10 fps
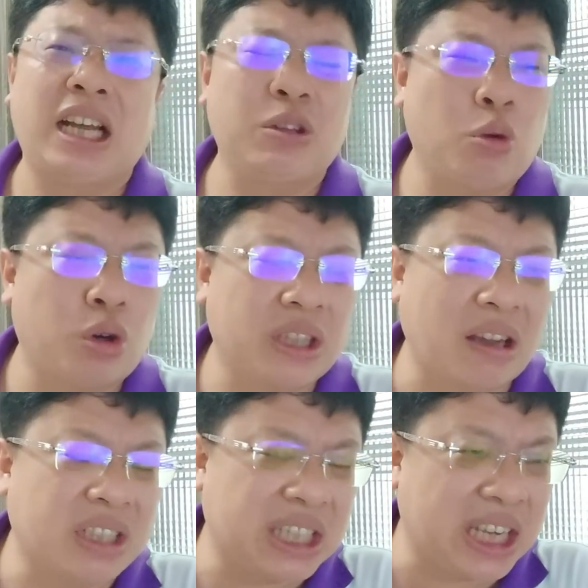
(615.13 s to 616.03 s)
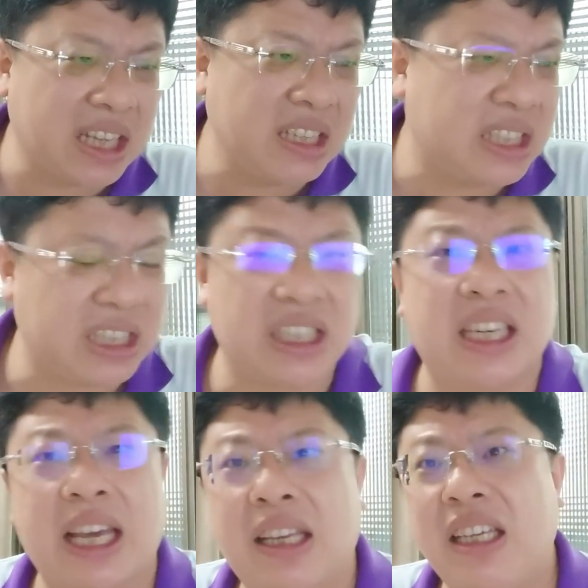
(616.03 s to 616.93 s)
而我到前几
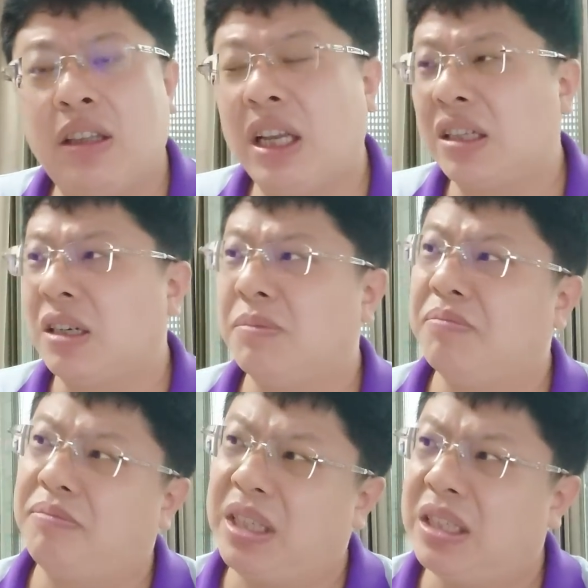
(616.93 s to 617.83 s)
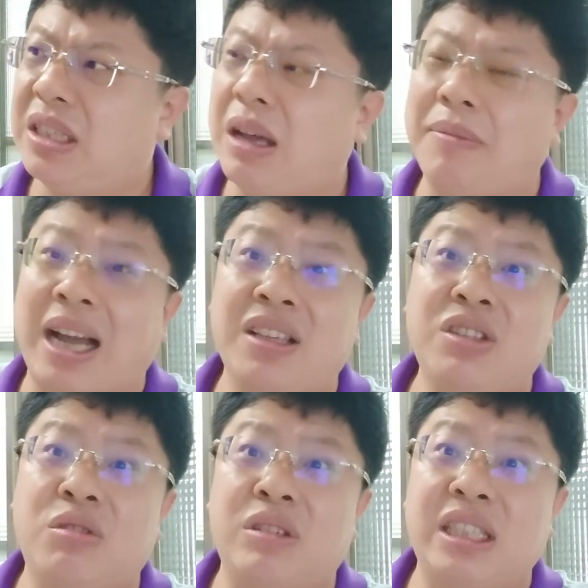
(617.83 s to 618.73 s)
年，那个已经让马英
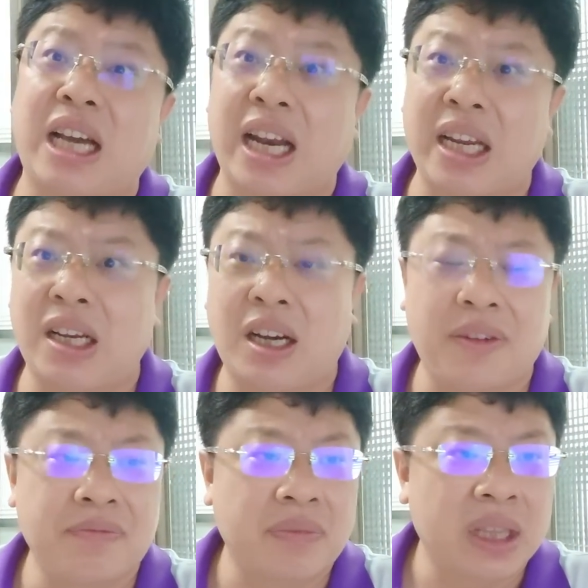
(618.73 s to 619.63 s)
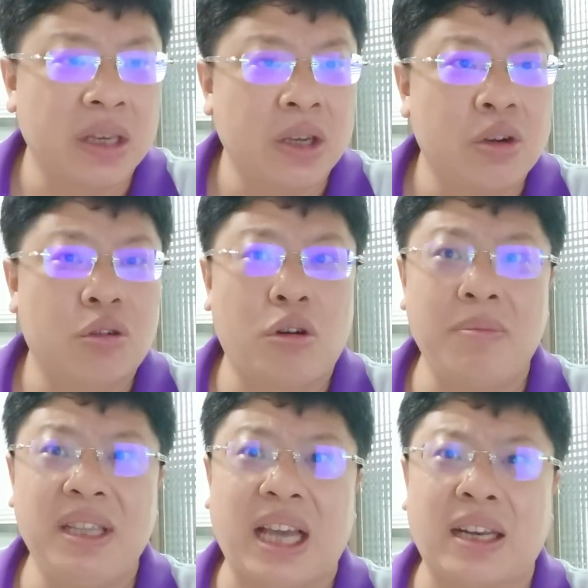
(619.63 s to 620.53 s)
九滚下来了哈。
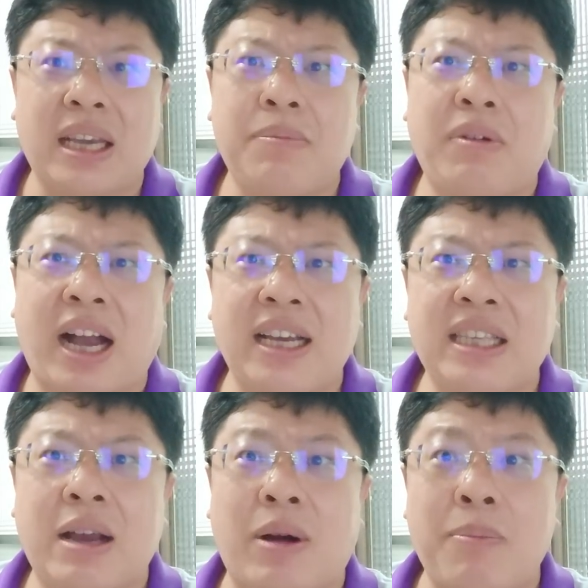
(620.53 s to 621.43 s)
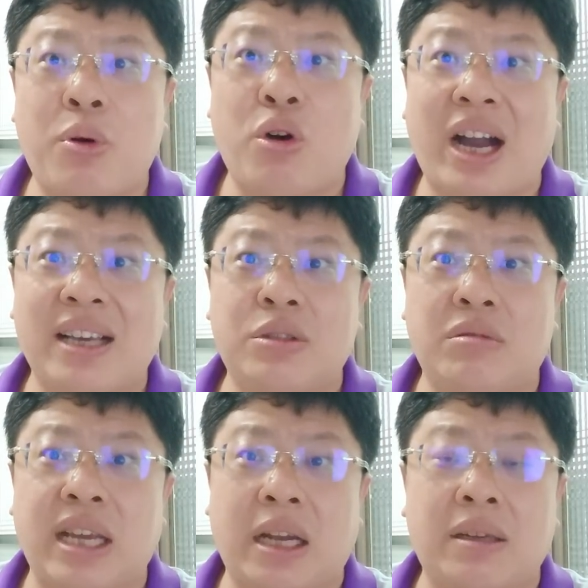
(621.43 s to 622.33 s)
国民党内部还在玩迫害
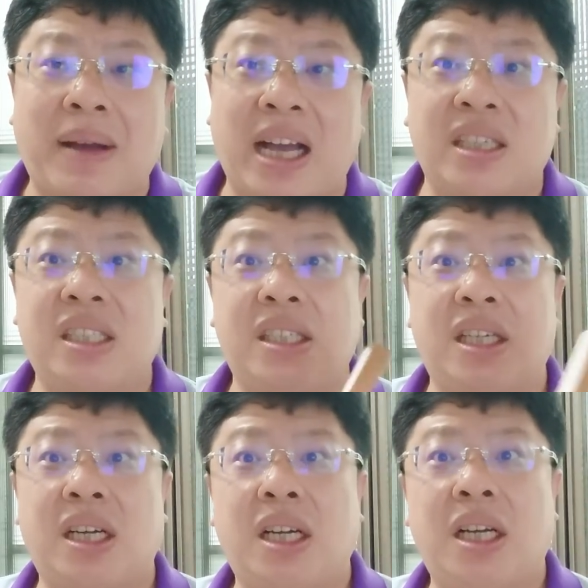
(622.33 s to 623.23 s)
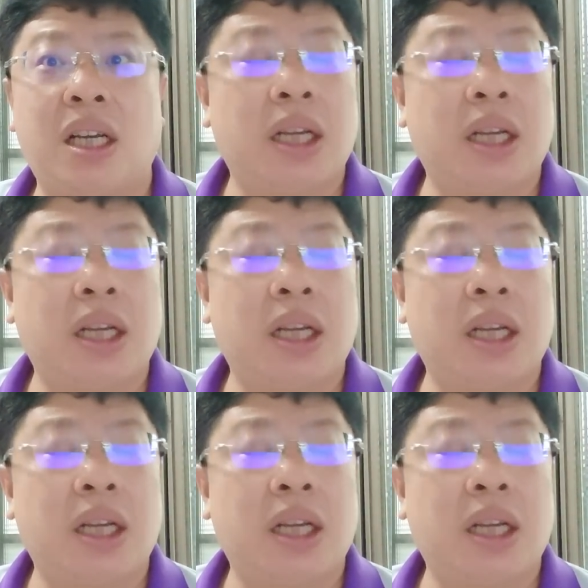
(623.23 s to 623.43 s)
忠良的把戏啊！